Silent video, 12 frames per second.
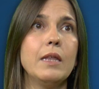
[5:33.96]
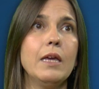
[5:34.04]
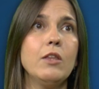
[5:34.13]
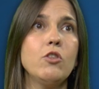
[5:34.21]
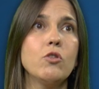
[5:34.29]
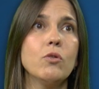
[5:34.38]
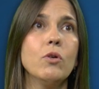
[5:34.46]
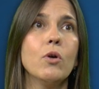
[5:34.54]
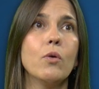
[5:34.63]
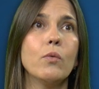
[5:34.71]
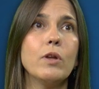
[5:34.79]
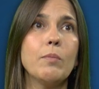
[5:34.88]
De hecho,
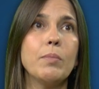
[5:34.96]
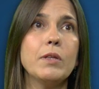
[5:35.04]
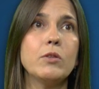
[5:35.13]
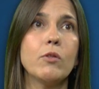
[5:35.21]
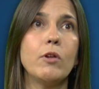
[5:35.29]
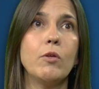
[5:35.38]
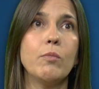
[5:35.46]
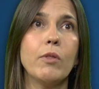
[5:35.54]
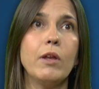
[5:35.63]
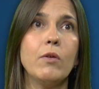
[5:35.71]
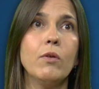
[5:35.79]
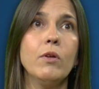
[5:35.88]
un aspecto de los
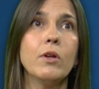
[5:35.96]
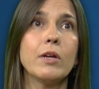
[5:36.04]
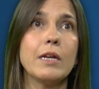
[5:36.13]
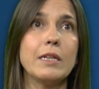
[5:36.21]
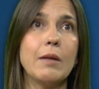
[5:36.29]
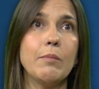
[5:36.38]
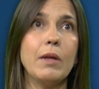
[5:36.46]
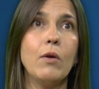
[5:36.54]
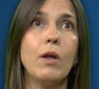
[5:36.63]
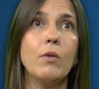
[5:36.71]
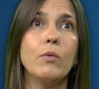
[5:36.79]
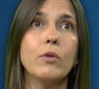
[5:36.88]
modelos que también
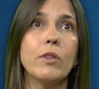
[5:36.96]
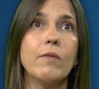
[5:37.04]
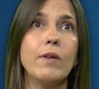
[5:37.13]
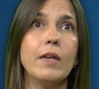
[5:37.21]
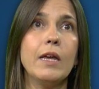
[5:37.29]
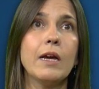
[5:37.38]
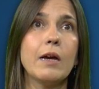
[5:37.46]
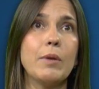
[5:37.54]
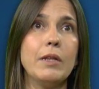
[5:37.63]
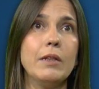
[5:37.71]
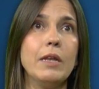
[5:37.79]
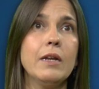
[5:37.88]
los alumnos deberían
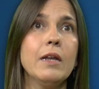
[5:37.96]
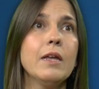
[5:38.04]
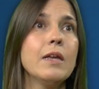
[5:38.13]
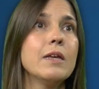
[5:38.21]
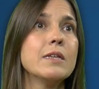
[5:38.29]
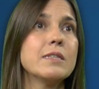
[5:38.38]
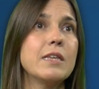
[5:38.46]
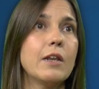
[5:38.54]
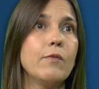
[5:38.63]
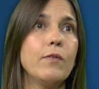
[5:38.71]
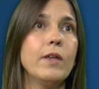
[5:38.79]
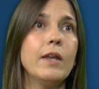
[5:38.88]
aprender se
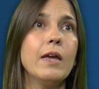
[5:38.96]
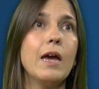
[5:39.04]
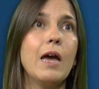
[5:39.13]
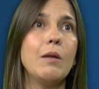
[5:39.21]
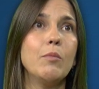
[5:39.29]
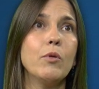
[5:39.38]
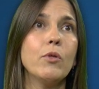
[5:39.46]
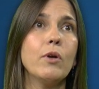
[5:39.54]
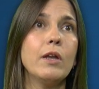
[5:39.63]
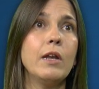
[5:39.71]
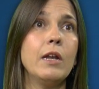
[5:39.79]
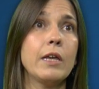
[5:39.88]
refiere al
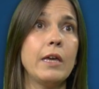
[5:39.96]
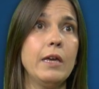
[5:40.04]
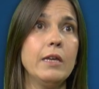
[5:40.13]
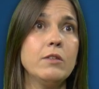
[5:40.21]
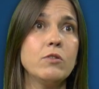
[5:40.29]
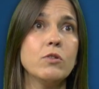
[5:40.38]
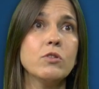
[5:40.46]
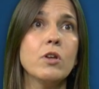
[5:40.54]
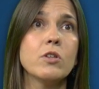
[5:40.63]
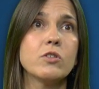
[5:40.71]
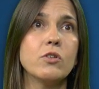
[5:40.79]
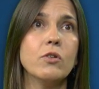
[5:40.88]
modo en el que estos
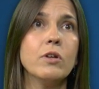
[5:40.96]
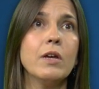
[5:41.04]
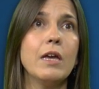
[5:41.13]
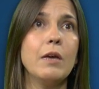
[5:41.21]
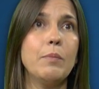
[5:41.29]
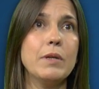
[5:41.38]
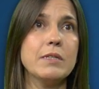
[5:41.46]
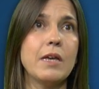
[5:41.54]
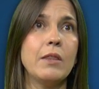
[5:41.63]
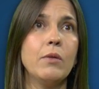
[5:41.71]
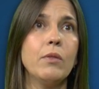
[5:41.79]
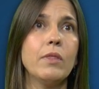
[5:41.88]
son
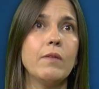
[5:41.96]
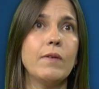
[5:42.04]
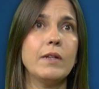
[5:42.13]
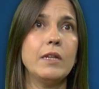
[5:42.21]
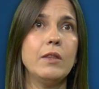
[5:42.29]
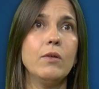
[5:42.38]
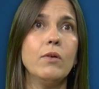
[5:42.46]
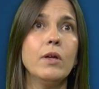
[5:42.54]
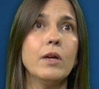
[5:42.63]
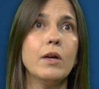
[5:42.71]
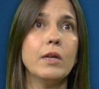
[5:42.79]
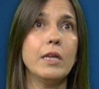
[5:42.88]
expresados, debatidos
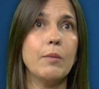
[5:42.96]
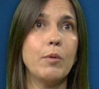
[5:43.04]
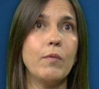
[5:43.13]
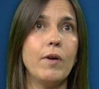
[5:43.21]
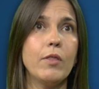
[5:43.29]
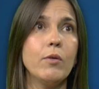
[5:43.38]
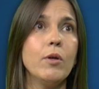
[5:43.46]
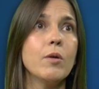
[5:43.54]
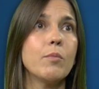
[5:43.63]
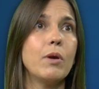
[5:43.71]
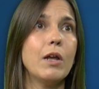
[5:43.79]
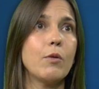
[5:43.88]
y
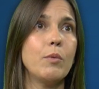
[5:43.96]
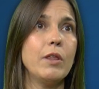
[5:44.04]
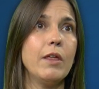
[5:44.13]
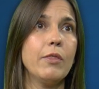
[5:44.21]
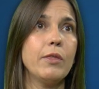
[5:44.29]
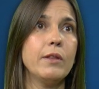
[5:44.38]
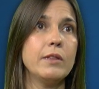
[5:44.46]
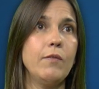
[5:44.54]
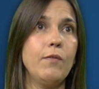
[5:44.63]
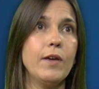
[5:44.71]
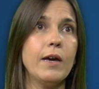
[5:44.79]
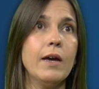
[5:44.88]
aprobados por la comunidad
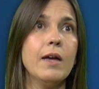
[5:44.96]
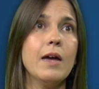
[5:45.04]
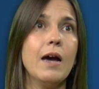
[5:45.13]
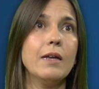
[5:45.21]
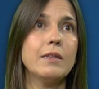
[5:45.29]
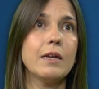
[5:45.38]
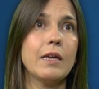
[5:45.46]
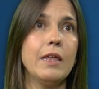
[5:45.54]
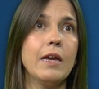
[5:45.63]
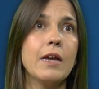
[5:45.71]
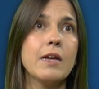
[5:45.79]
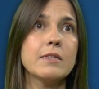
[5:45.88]
científica hasta que
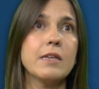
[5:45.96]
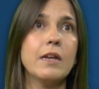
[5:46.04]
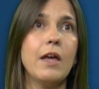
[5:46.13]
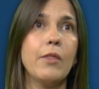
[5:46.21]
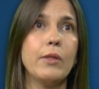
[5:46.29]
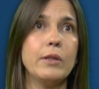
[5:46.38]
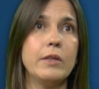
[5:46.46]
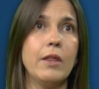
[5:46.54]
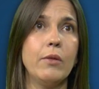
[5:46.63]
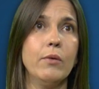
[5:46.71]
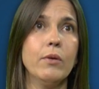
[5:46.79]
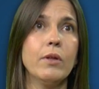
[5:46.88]
llegan a ser
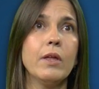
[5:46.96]
aceptados.